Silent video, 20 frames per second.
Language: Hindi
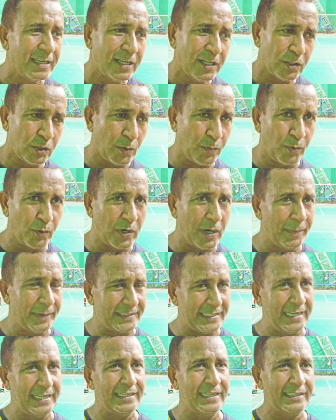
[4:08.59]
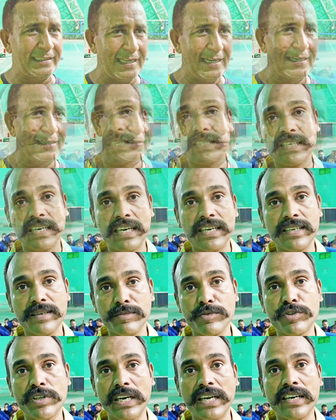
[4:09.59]
तो पूरा बताया जाता है मार्शल
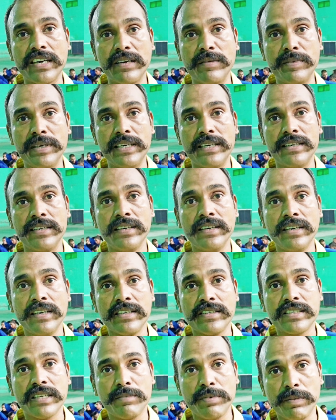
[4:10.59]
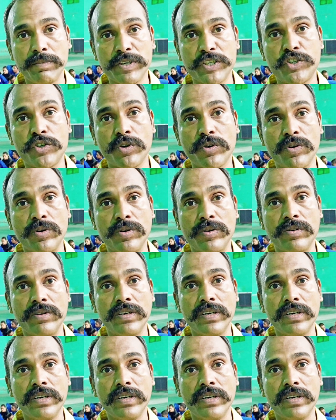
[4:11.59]
आर्ट हम उत्तराखंड में सभी बच्चों को